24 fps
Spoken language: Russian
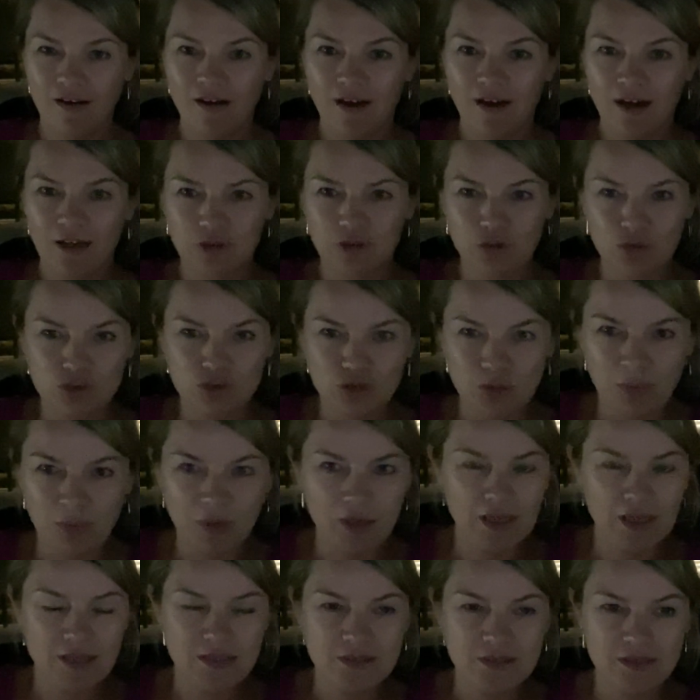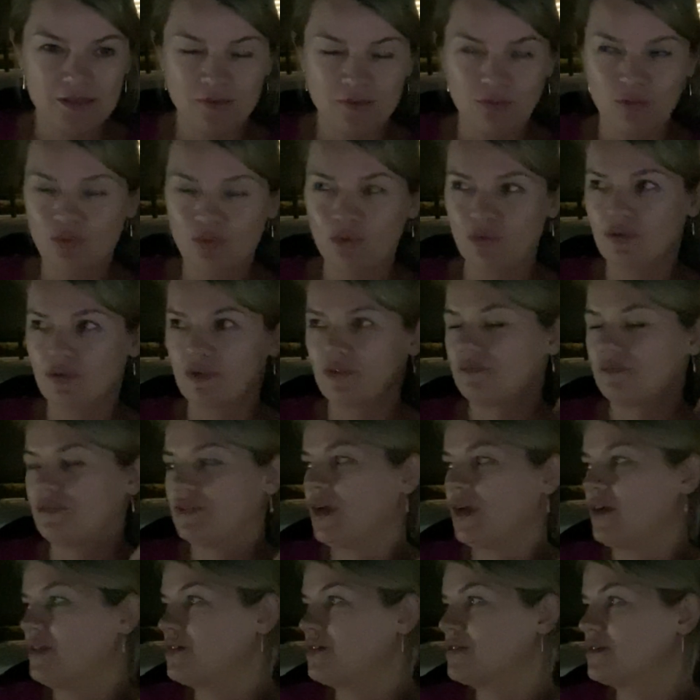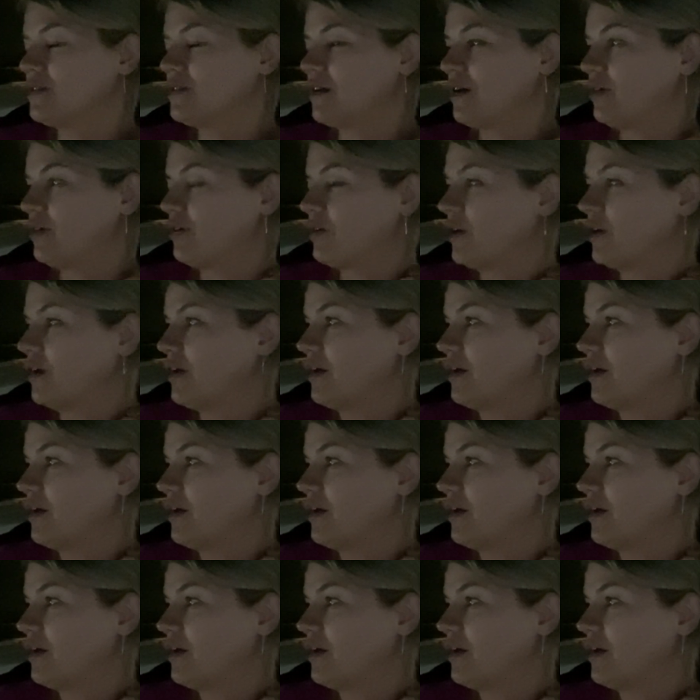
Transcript: А то, что магазин, ну, я не знаю.